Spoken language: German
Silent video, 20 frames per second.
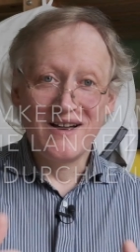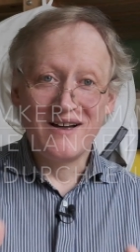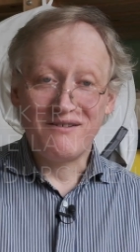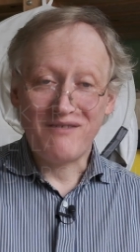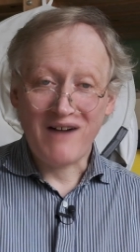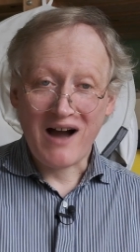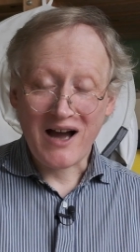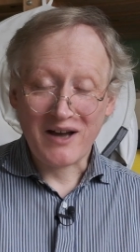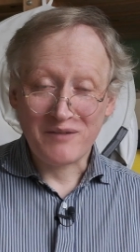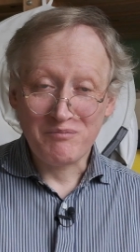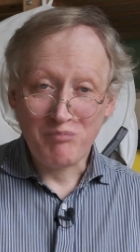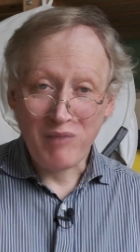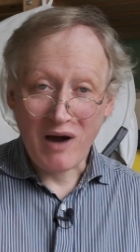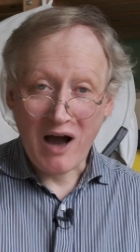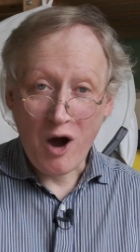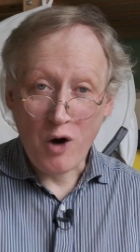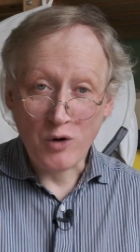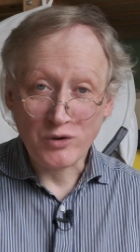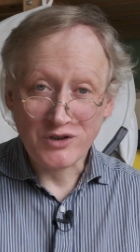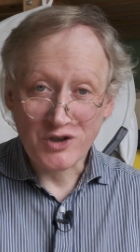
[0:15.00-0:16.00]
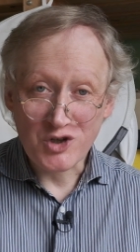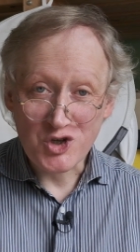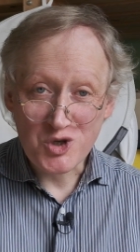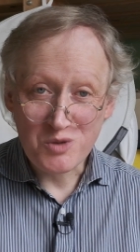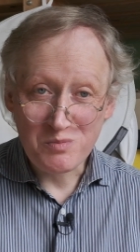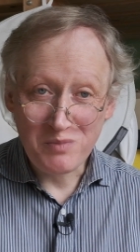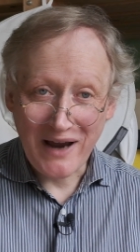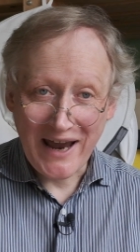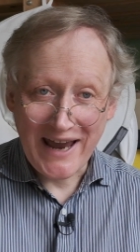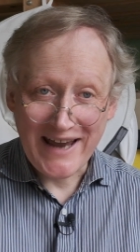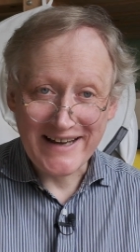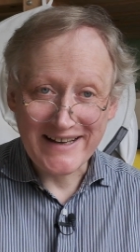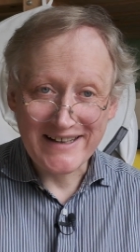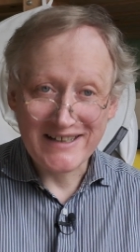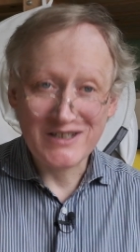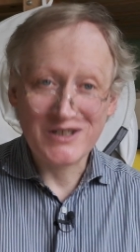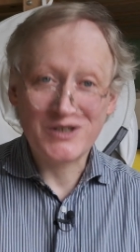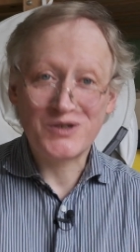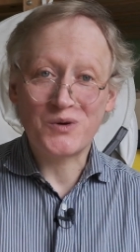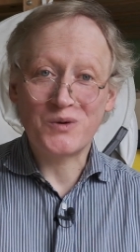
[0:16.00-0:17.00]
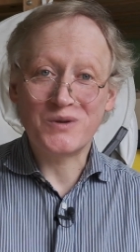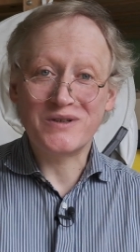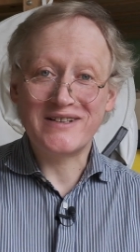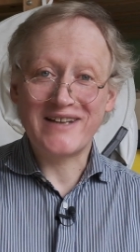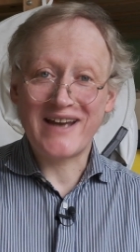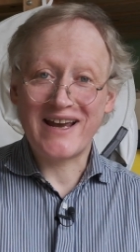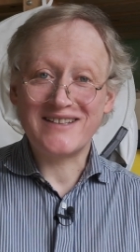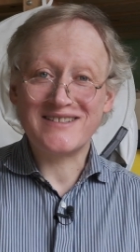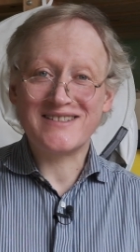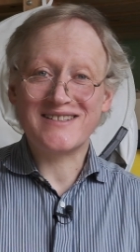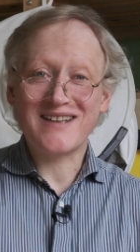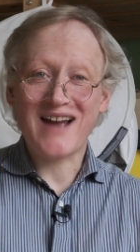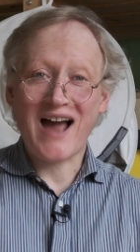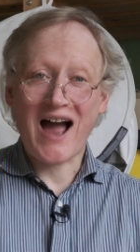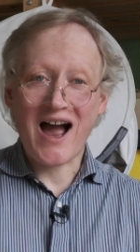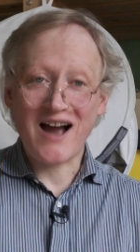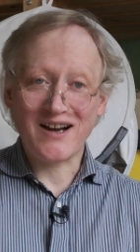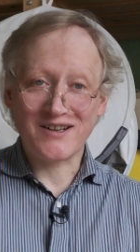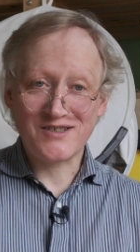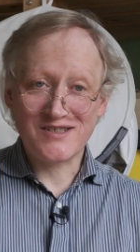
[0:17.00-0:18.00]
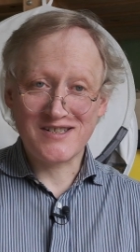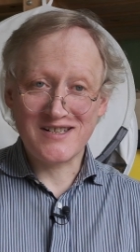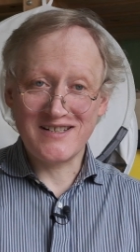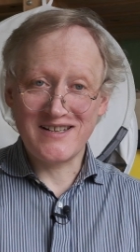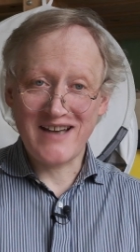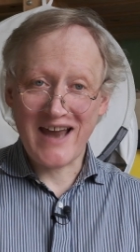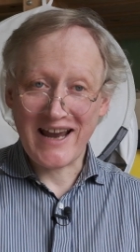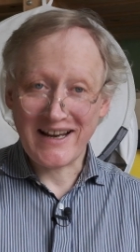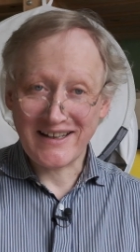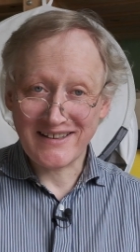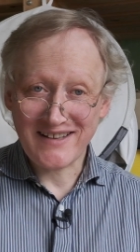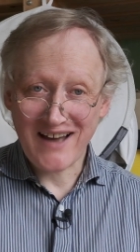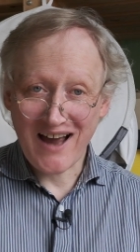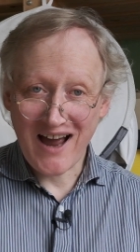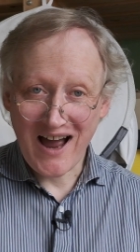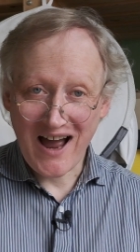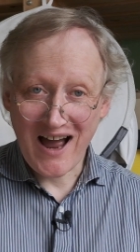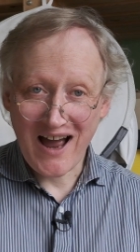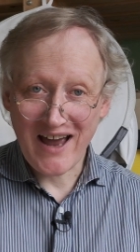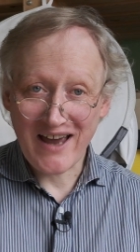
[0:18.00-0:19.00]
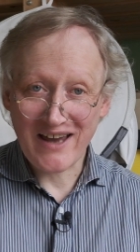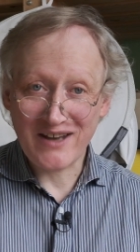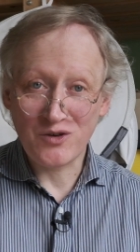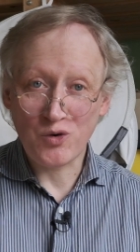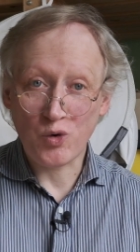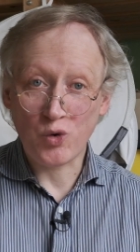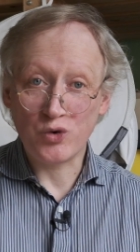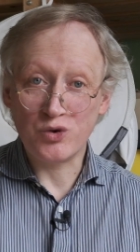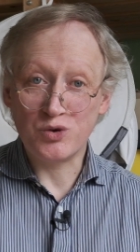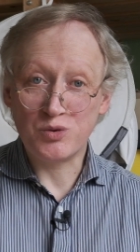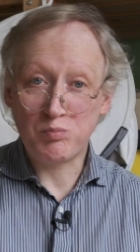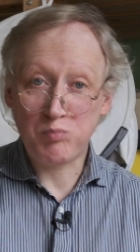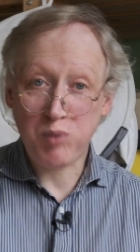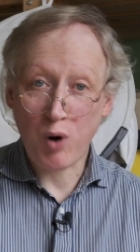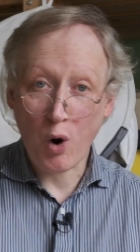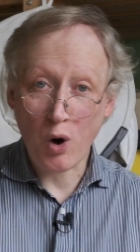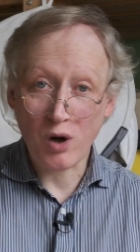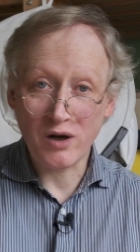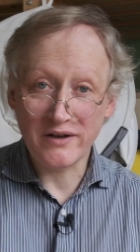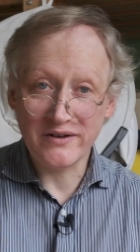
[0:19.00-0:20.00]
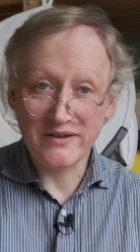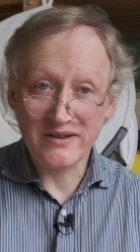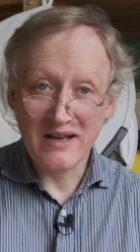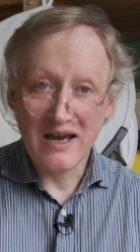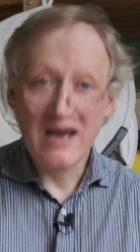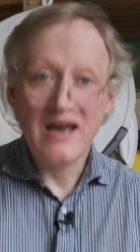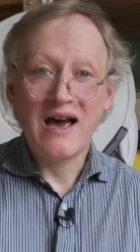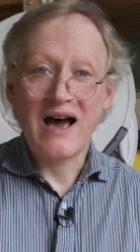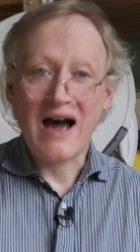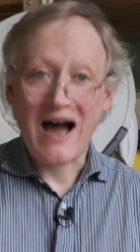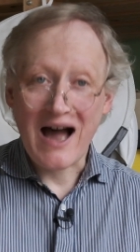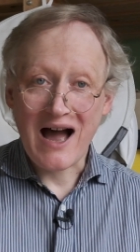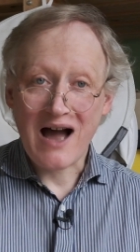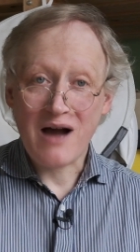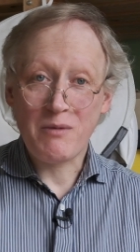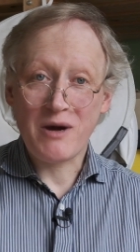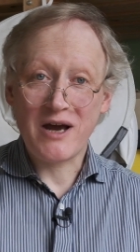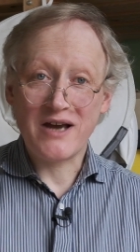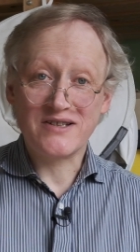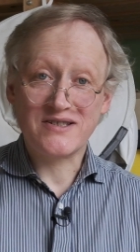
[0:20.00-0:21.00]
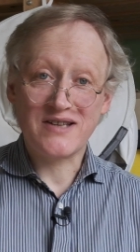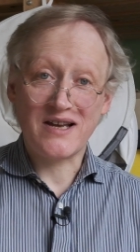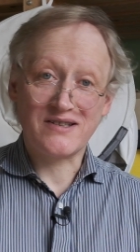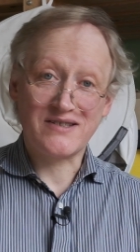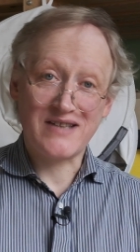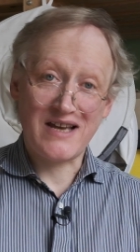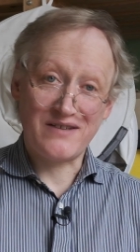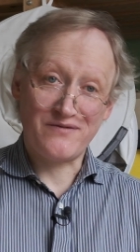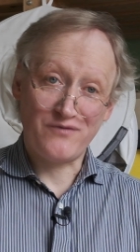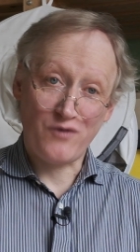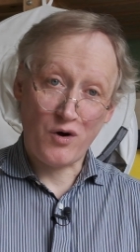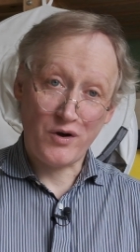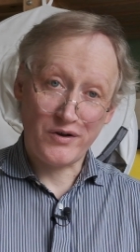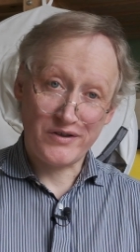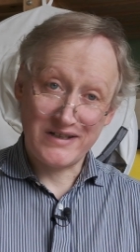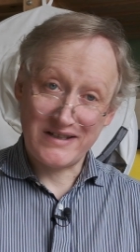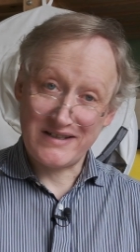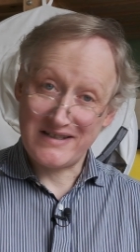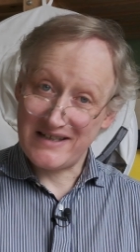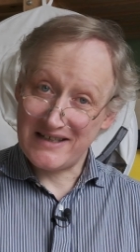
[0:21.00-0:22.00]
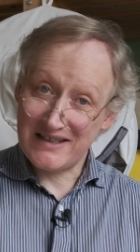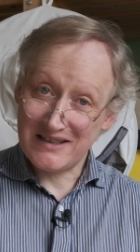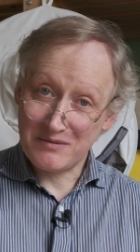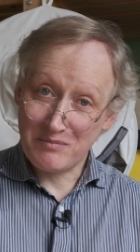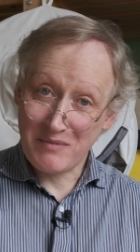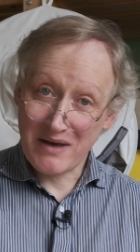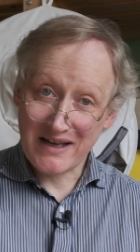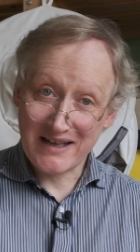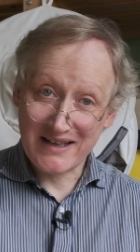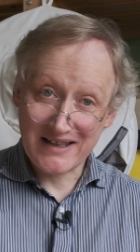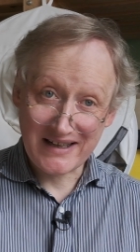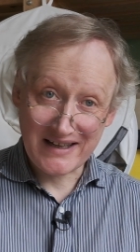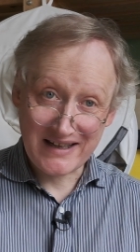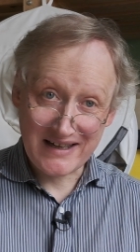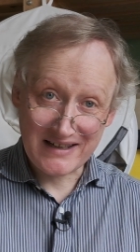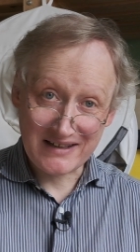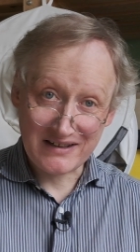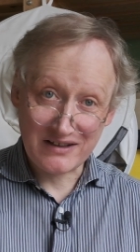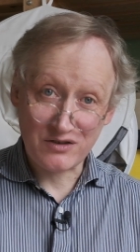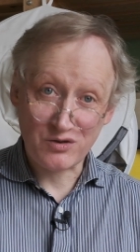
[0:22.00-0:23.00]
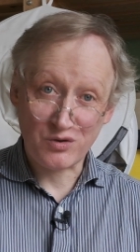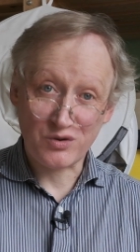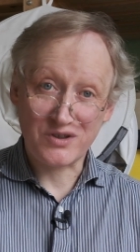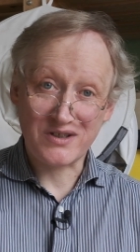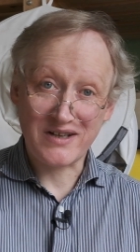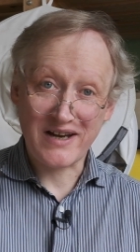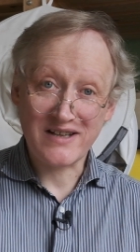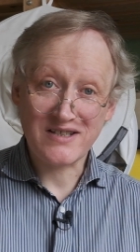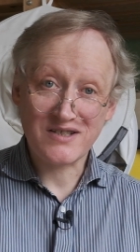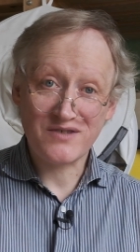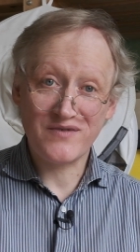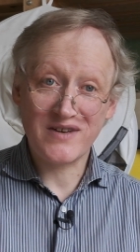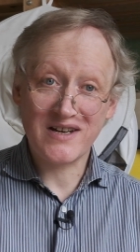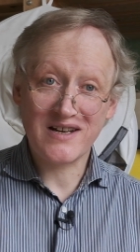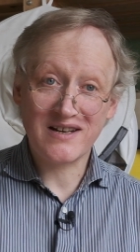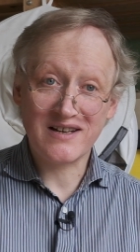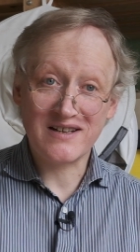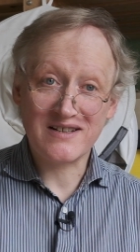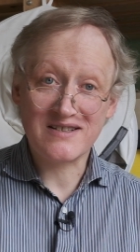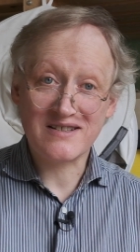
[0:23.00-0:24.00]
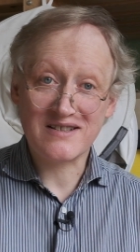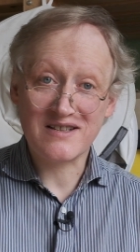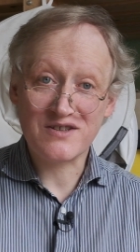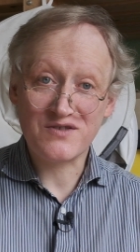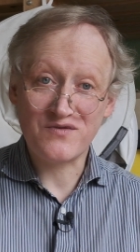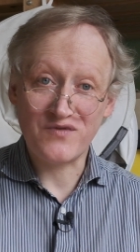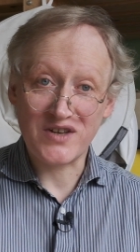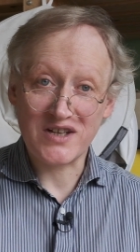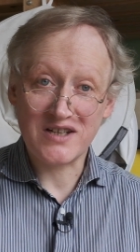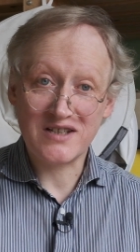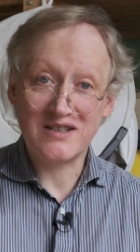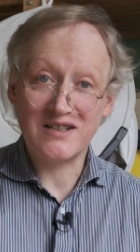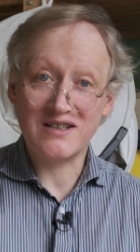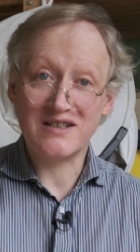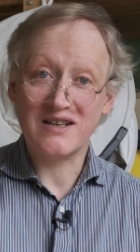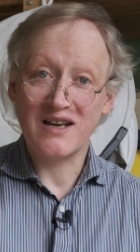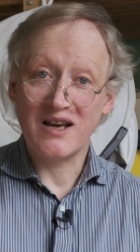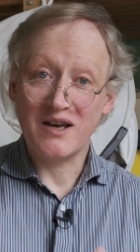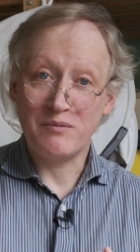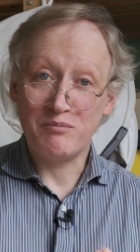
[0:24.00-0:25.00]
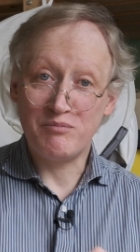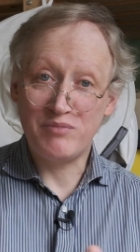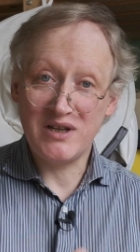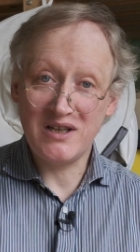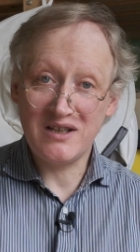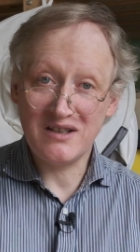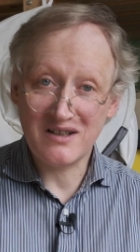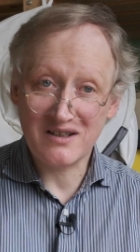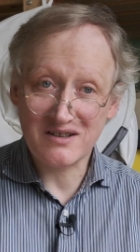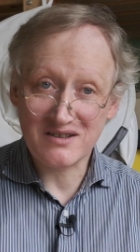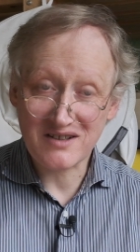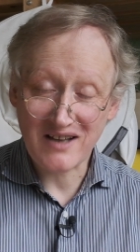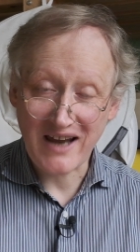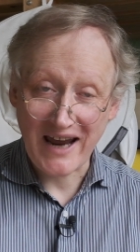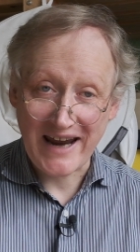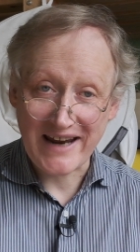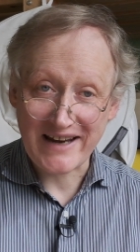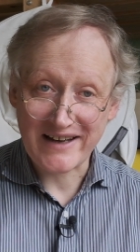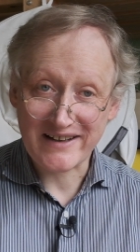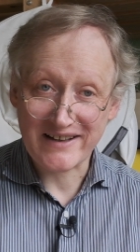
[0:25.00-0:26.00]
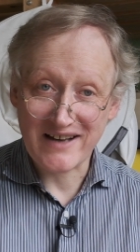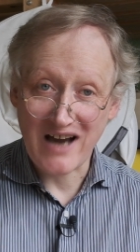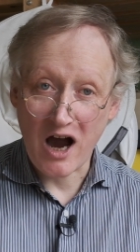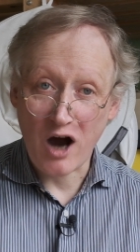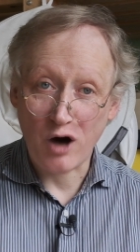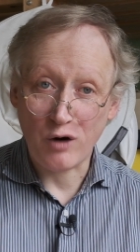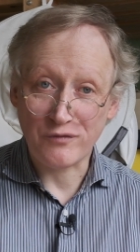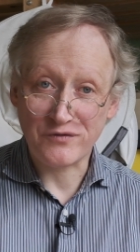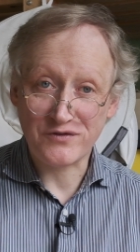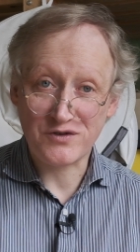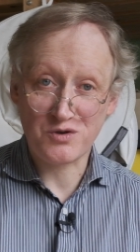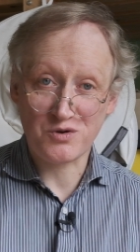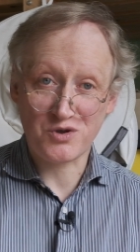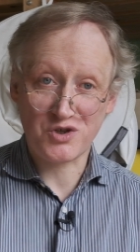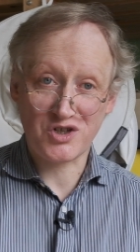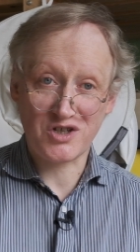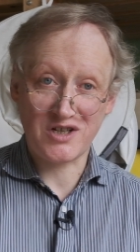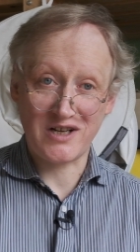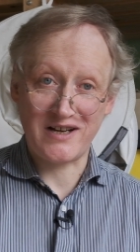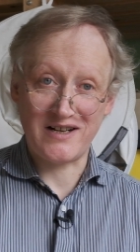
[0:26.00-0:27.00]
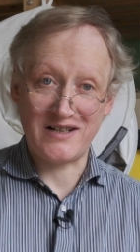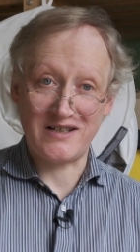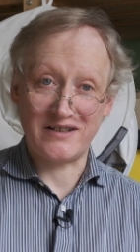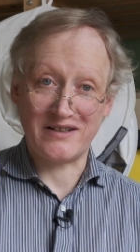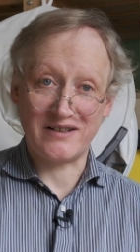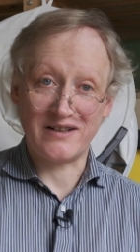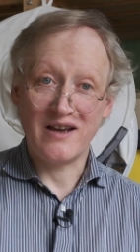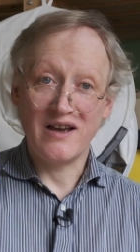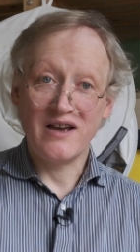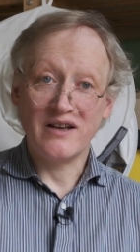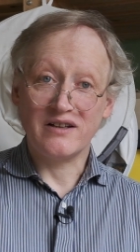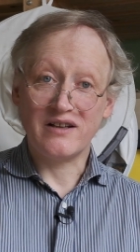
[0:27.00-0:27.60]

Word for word: waren braun gesprenkelt und jetzt tragen sie Nektar ein und Pollen aber es hat seit Wochen hier nicht mehr geregnet und deswegen ist es wichtig, Bienentränken aufzustellen.